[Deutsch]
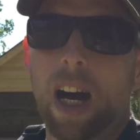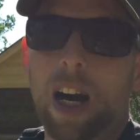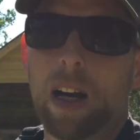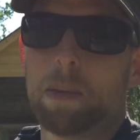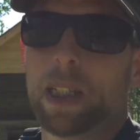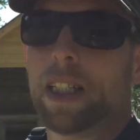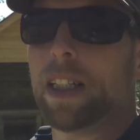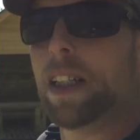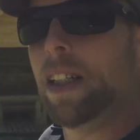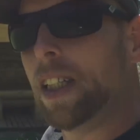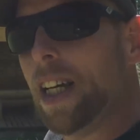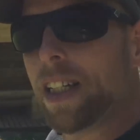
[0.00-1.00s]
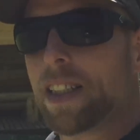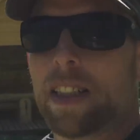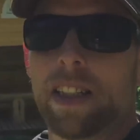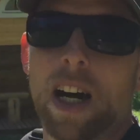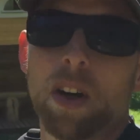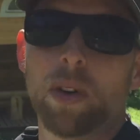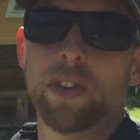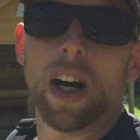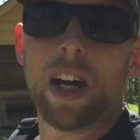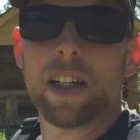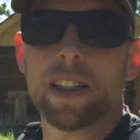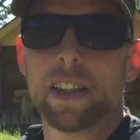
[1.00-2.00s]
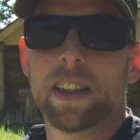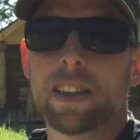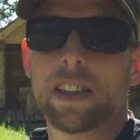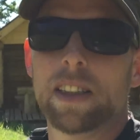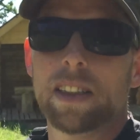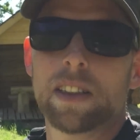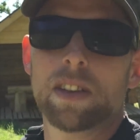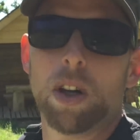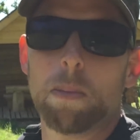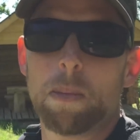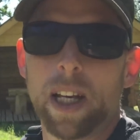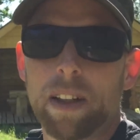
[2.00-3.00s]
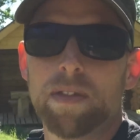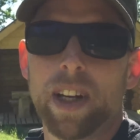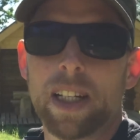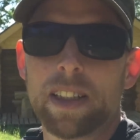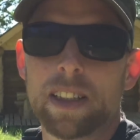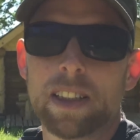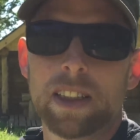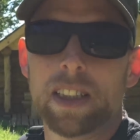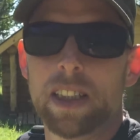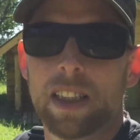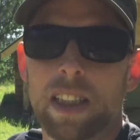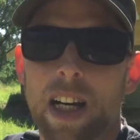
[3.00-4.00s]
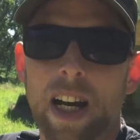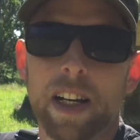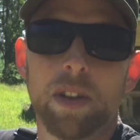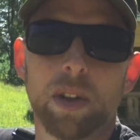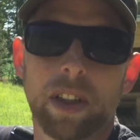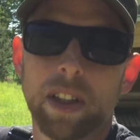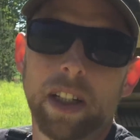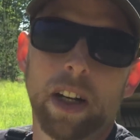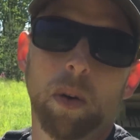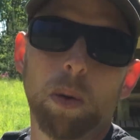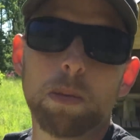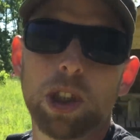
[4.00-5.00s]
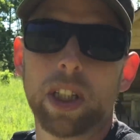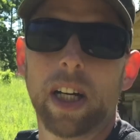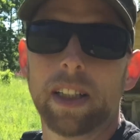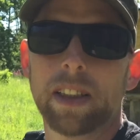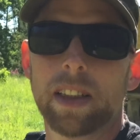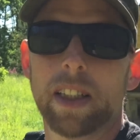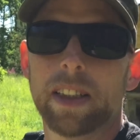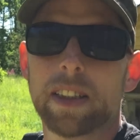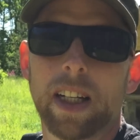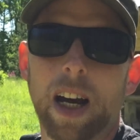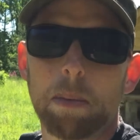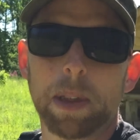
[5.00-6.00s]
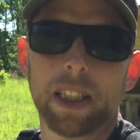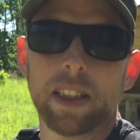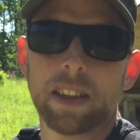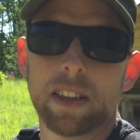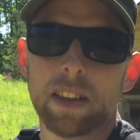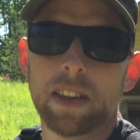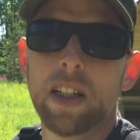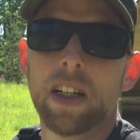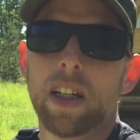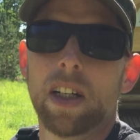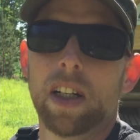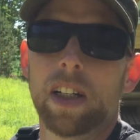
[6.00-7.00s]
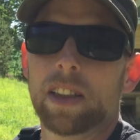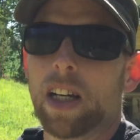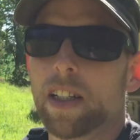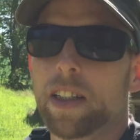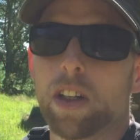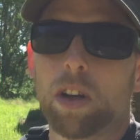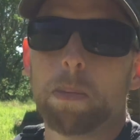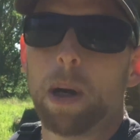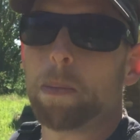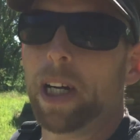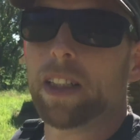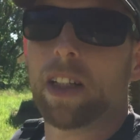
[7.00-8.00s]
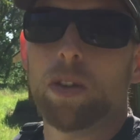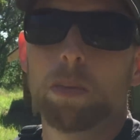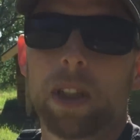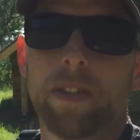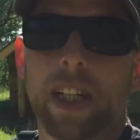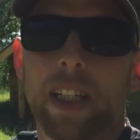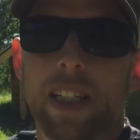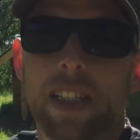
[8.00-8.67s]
Aber jetzt nach und nach ist es komplett fertig. Die kleine Hütte, die da oben stand, ist abgerissen. Da liegen noch ein paar Bretter rum, die werde ich